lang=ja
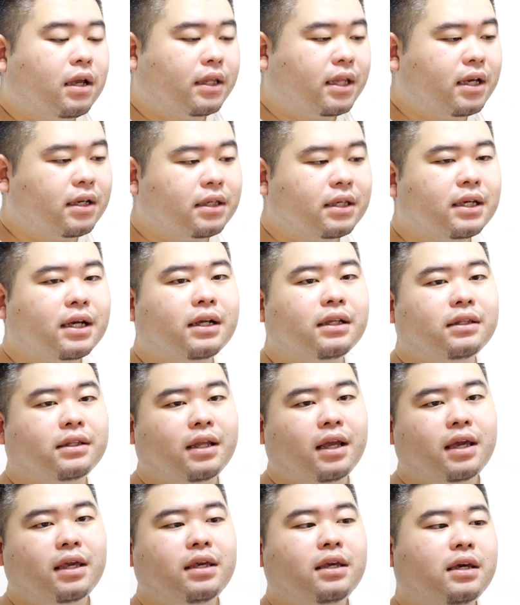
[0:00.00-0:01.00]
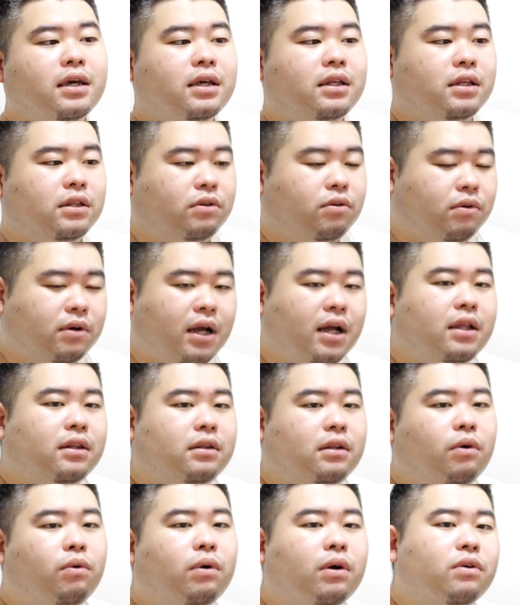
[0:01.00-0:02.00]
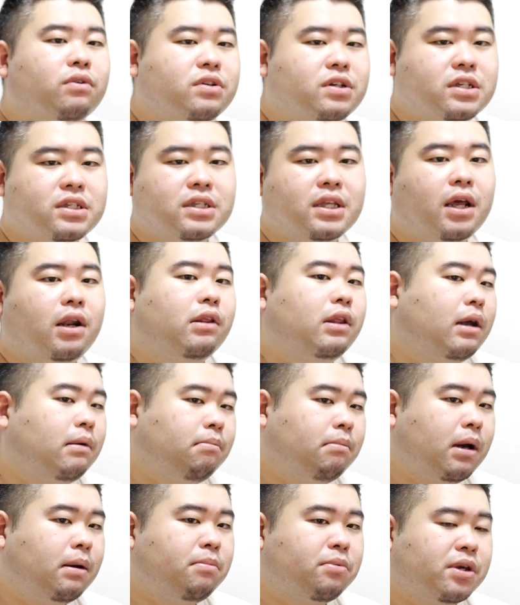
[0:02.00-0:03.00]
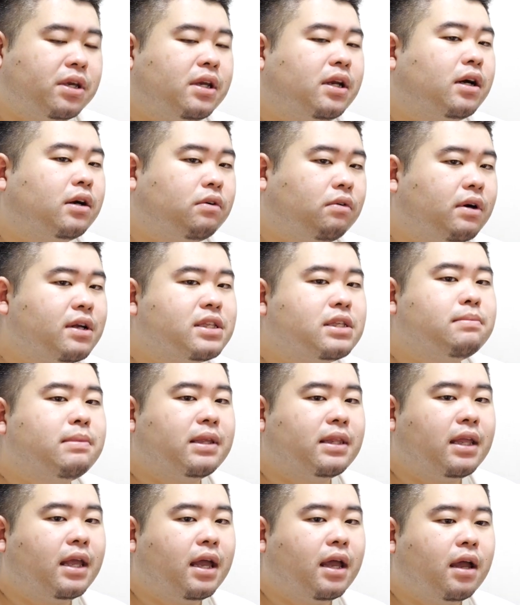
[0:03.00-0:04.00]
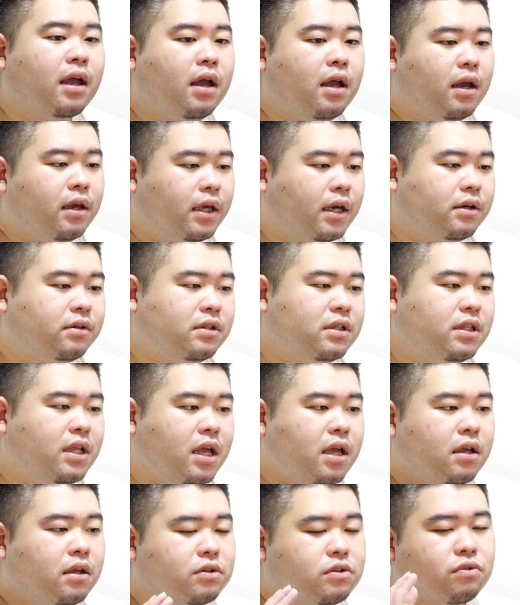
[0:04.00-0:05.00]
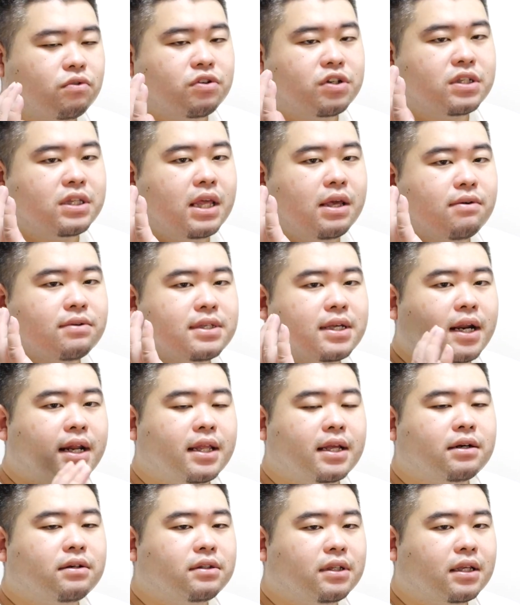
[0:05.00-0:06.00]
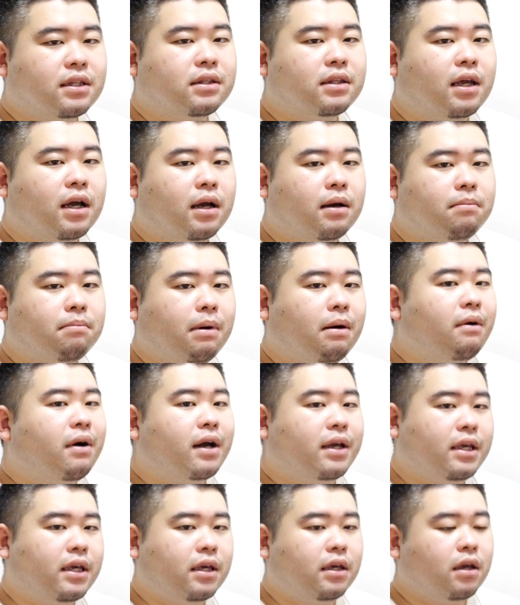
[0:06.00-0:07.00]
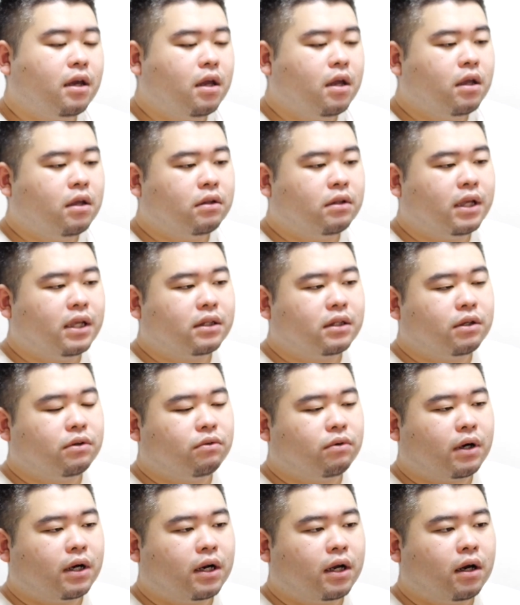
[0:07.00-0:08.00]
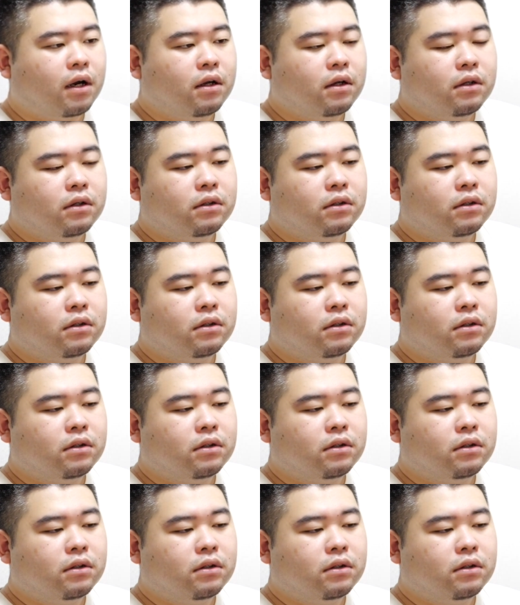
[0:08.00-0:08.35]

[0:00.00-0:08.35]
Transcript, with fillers: 短期間で一気にドカンって他の自治体の何倍も金額を集めて、逆にね、その指定をされなくなった場合、なんていうのかな、